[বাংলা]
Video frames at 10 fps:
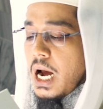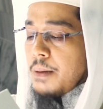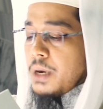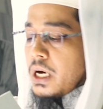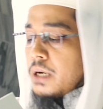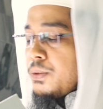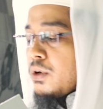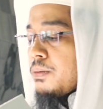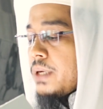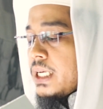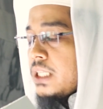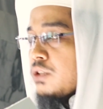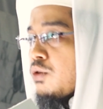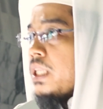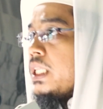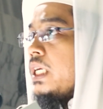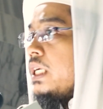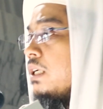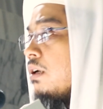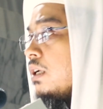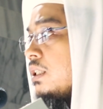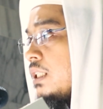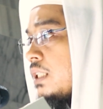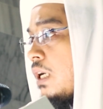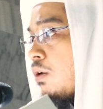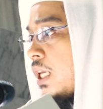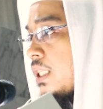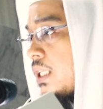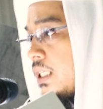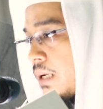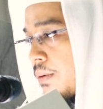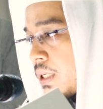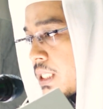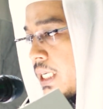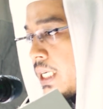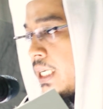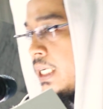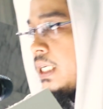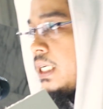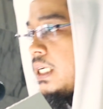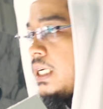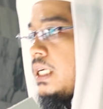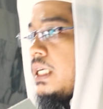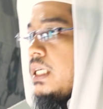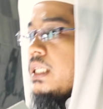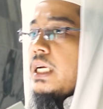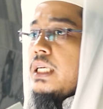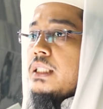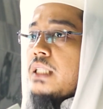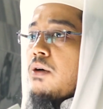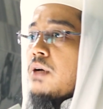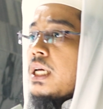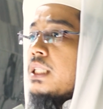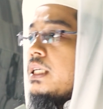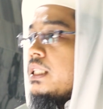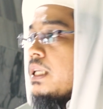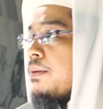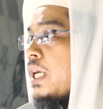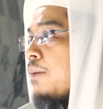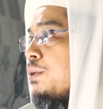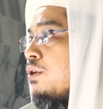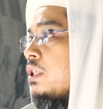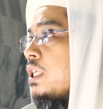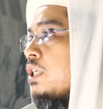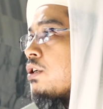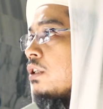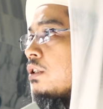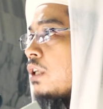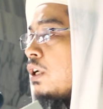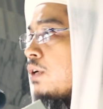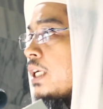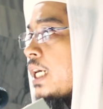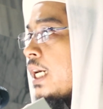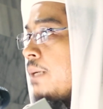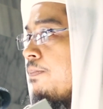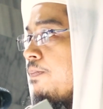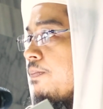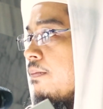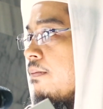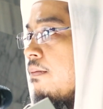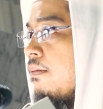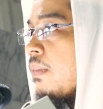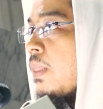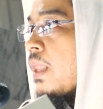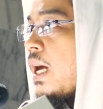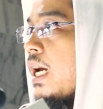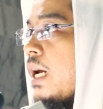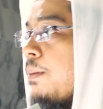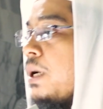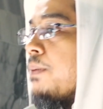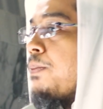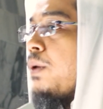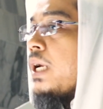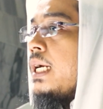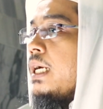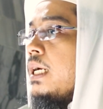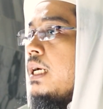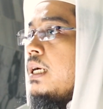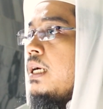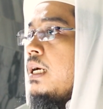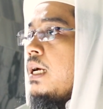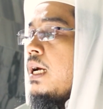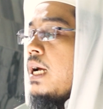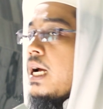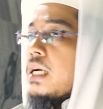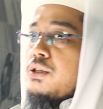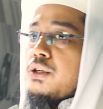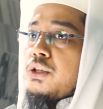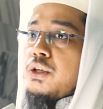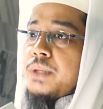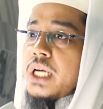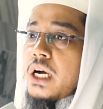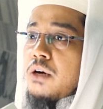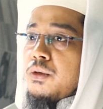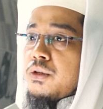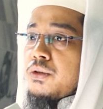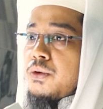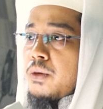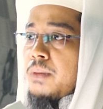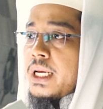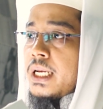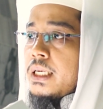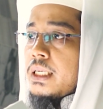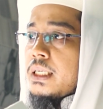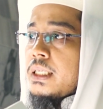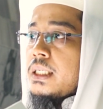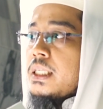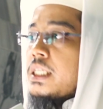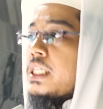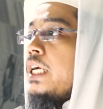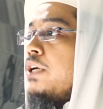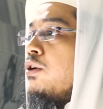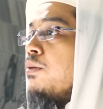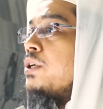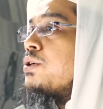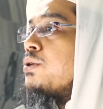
আমার পূর্বে তোমাদের নিকট যে তাওরাত কিতাব আছে সেই তাওরাত কিতাবের আমি হচ্ছি সত্যায়নকারী আর আমার পরে একজন নবী আগমন করবেন সেই নবীর